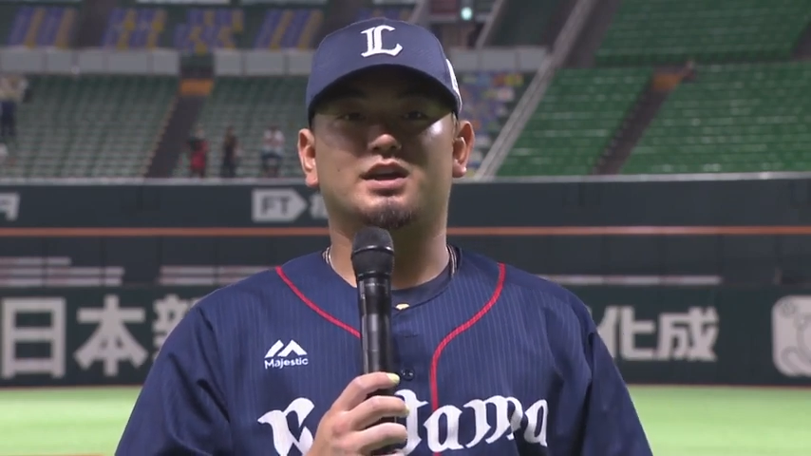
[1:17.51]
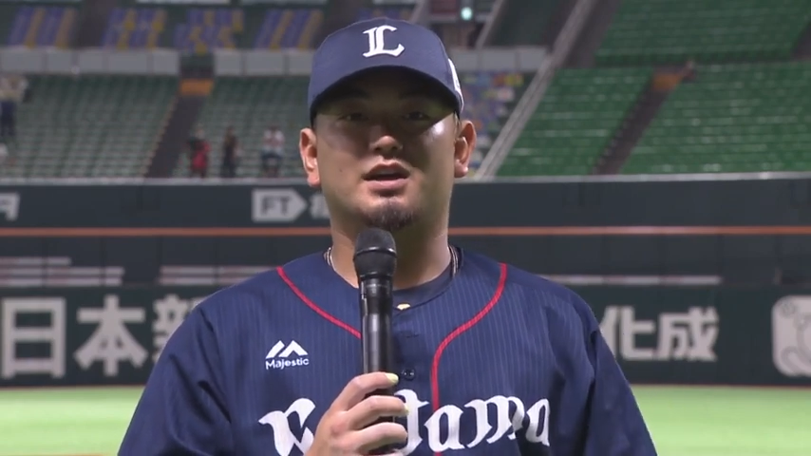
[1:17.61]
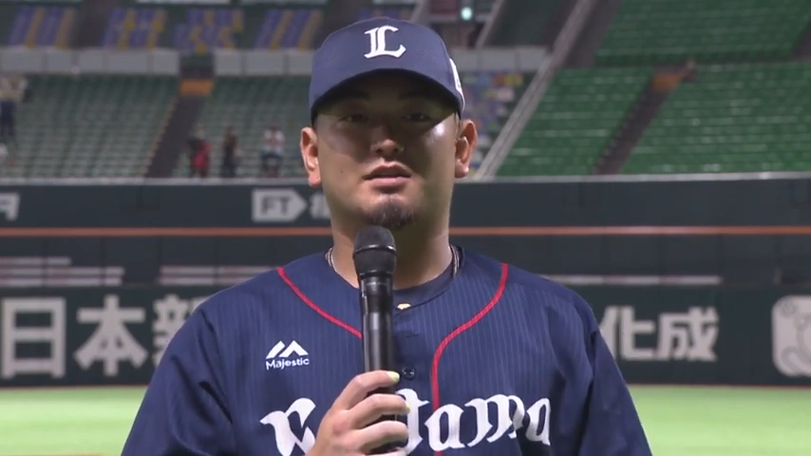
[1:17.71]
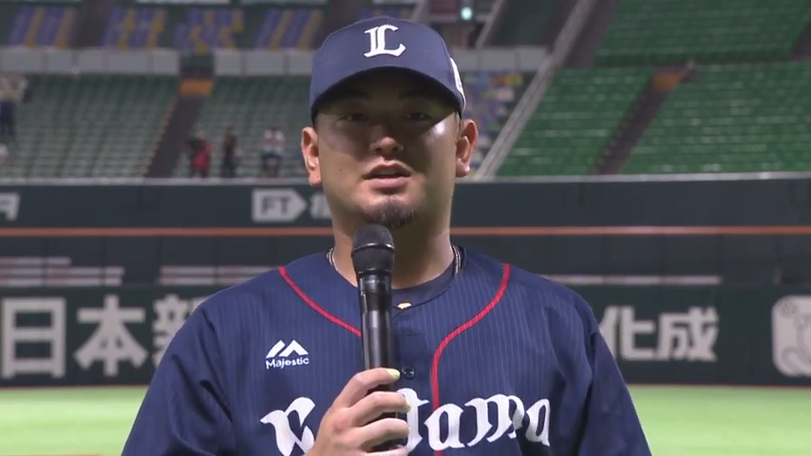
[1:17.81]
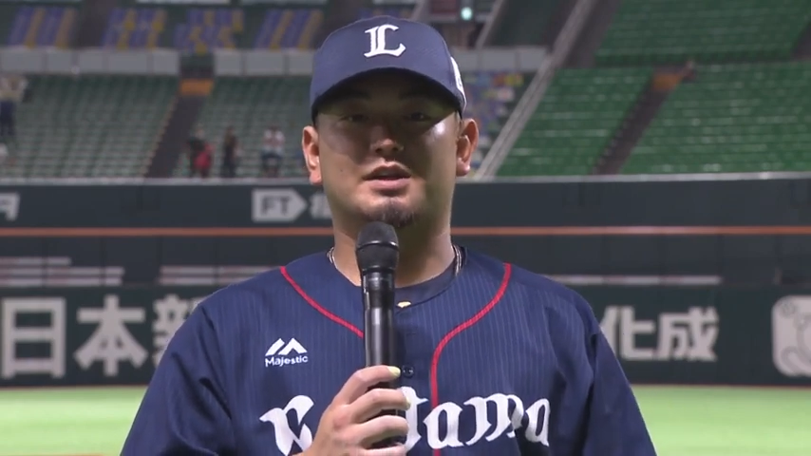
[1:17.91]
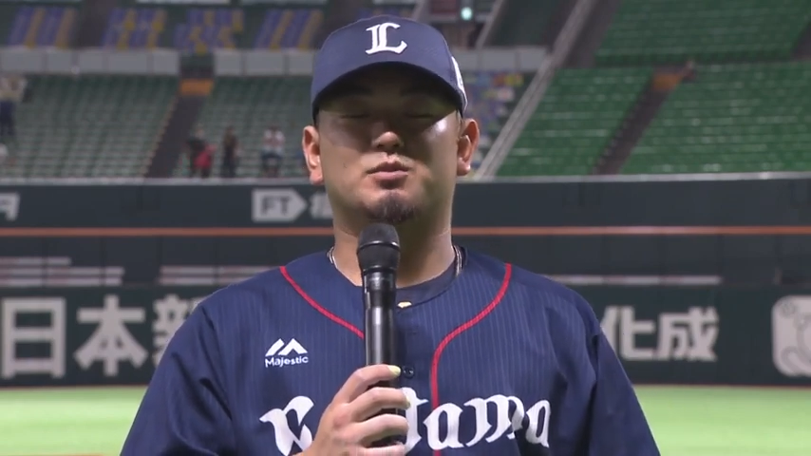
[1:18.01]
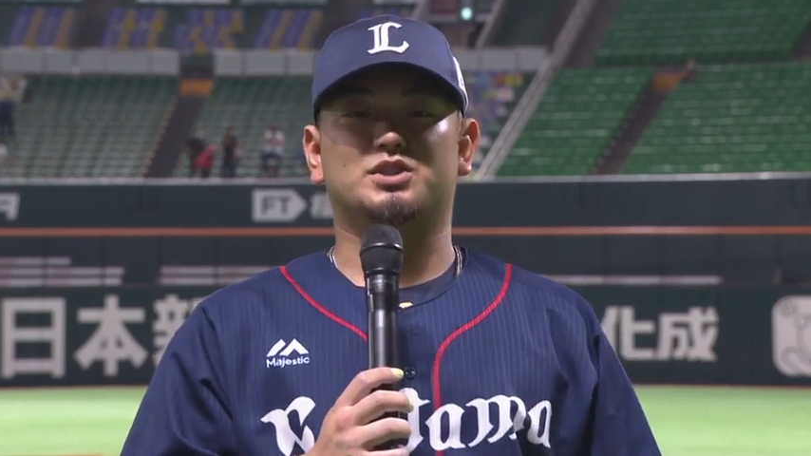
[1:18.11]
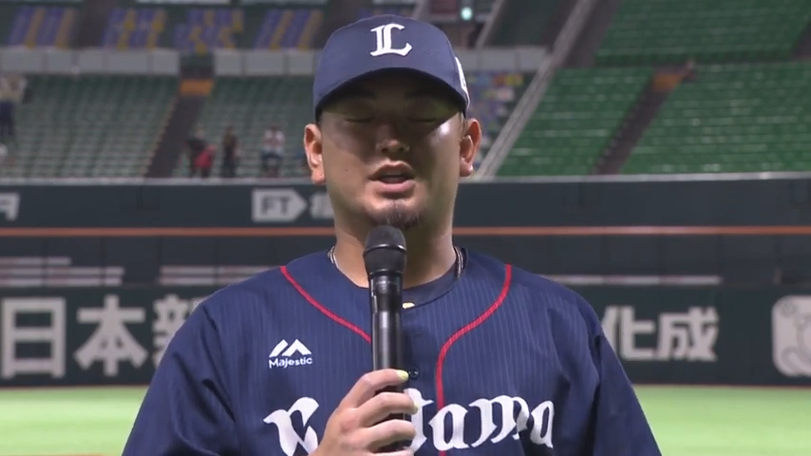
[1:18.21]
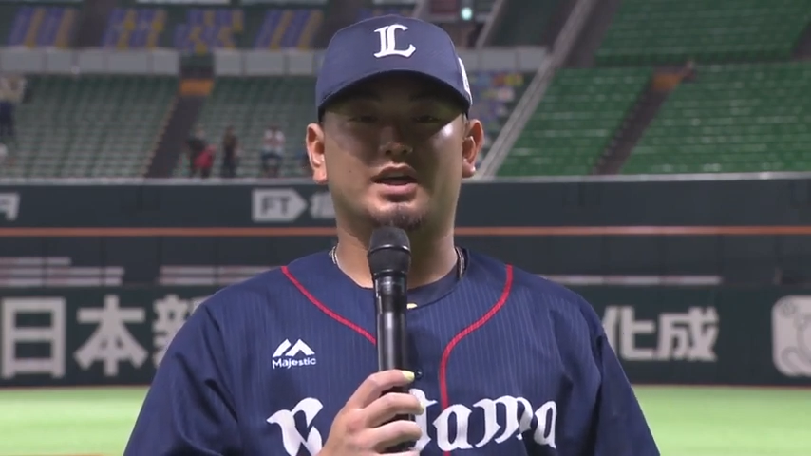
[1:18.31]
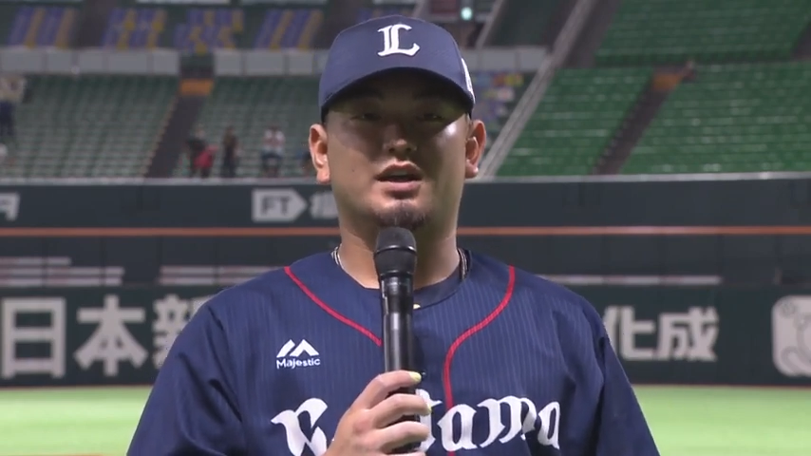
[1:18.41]
楽な気持
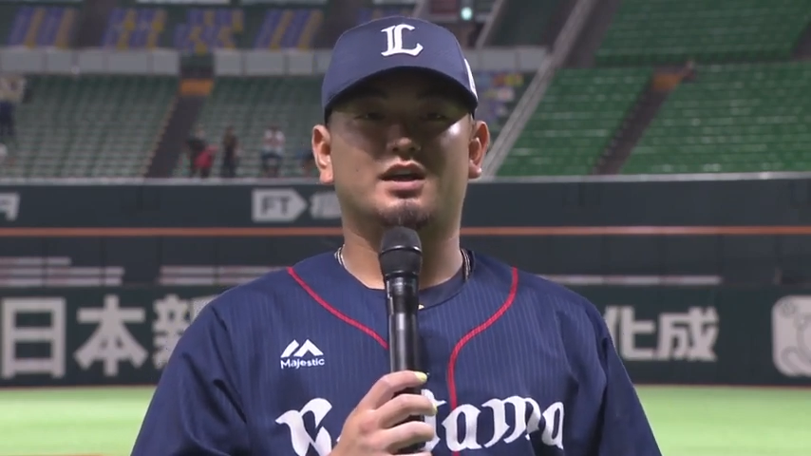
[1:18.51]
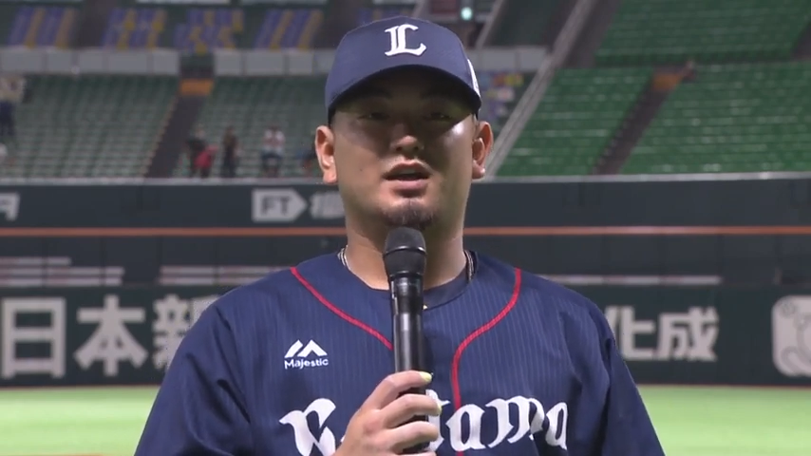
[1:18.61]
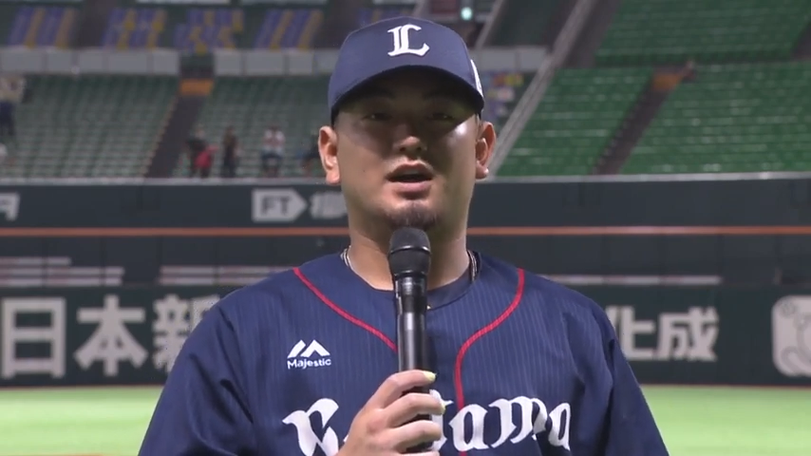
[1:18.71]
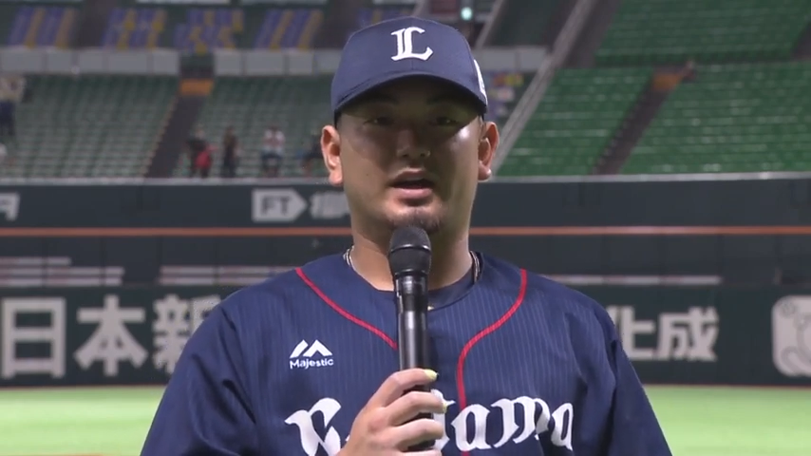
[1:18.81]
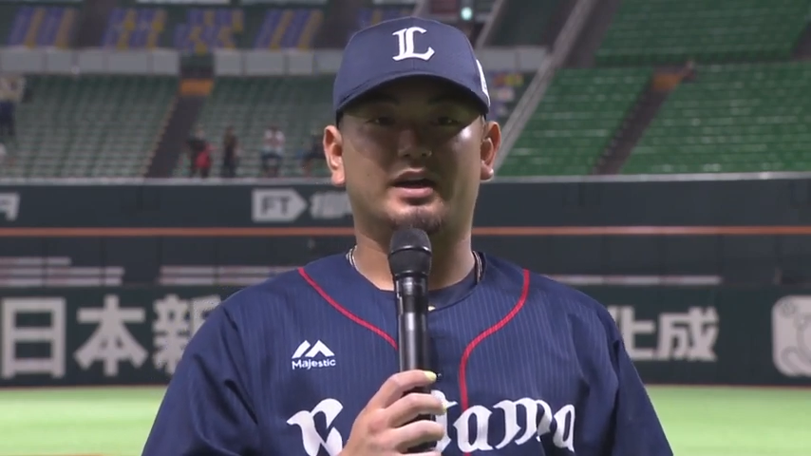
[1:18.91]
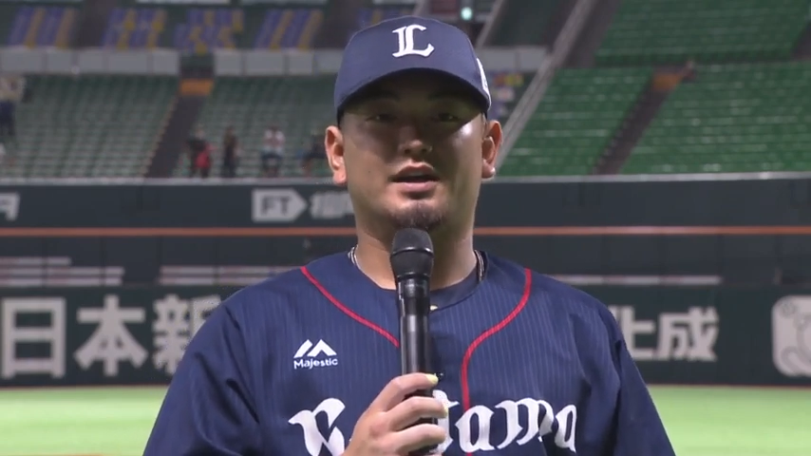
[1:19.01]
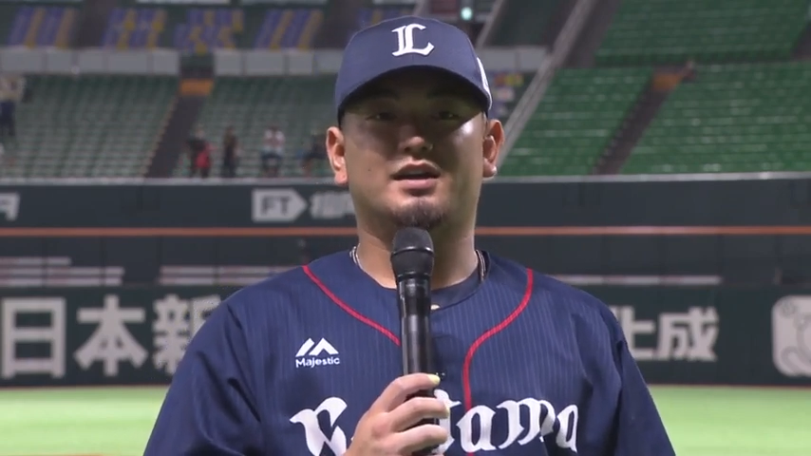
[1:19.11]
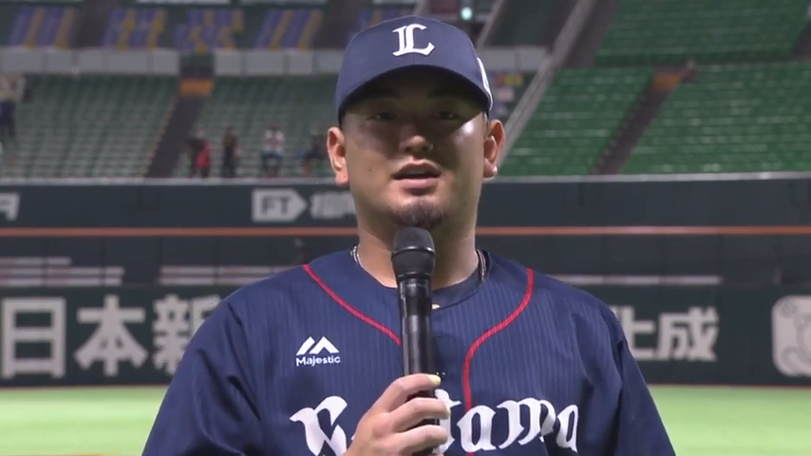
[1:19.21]
ちで、はい、